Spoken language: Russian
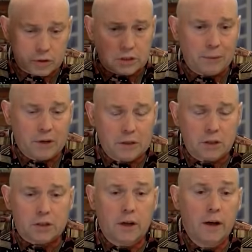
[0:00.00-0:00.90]
он самый,
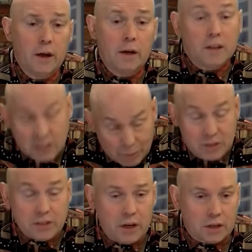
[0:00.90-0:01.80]
конечно, и
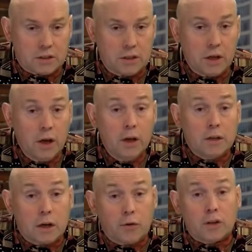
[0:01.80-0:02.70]
самый интересный.
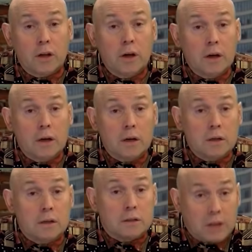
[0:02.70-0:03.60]
Так вот,
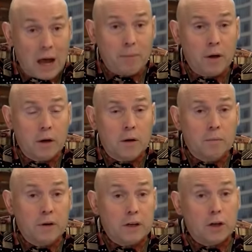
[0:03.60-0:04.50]
э, там
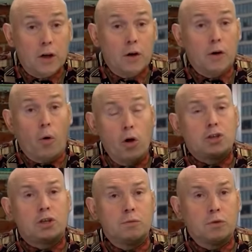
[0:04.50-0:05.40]
было
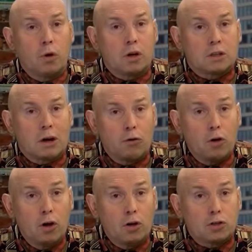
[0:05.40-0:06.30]
очень много
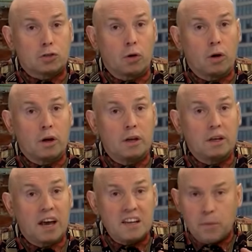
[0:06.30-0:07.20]
того, что
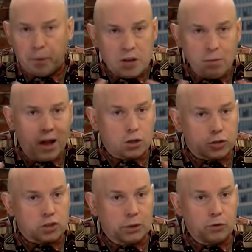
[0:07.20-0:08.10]
я не понимал,
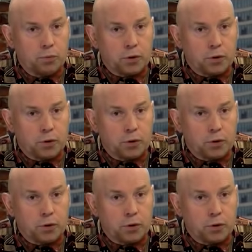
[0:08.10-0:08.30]
что со мной